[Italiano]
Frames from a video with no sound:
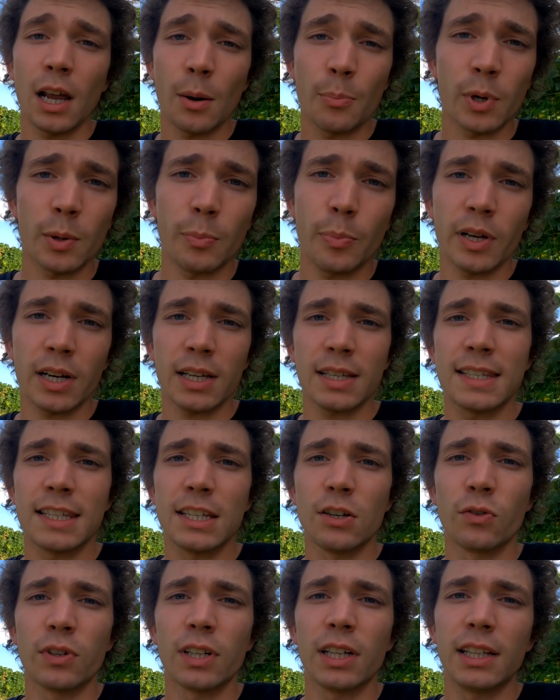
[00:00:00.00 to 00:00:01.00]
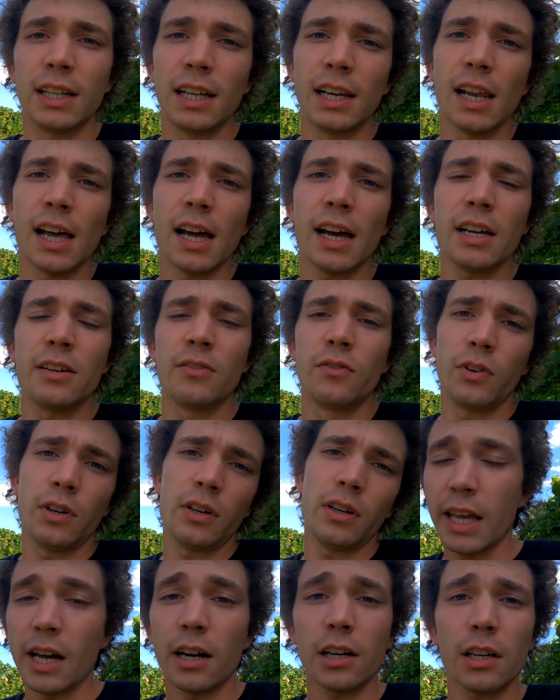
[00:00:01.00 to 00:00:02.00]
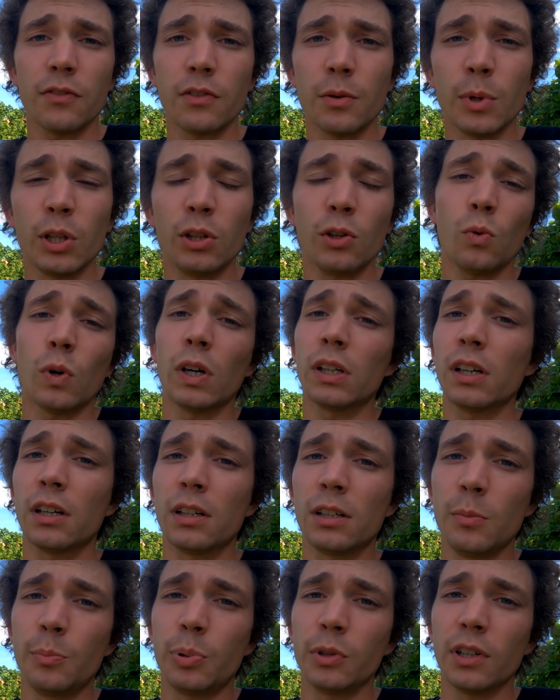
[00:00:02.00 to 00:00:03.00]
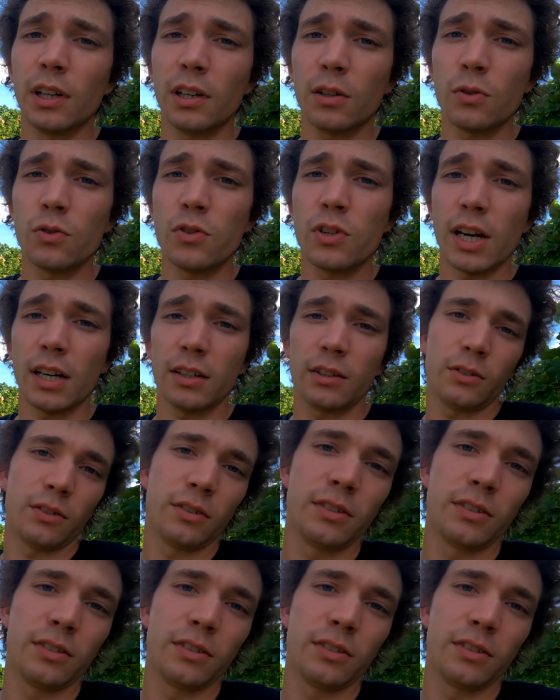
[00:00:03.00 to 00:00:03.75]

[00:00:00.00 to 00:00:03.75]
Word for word: la preparazione del live e anche vi metto qualche clip del concerto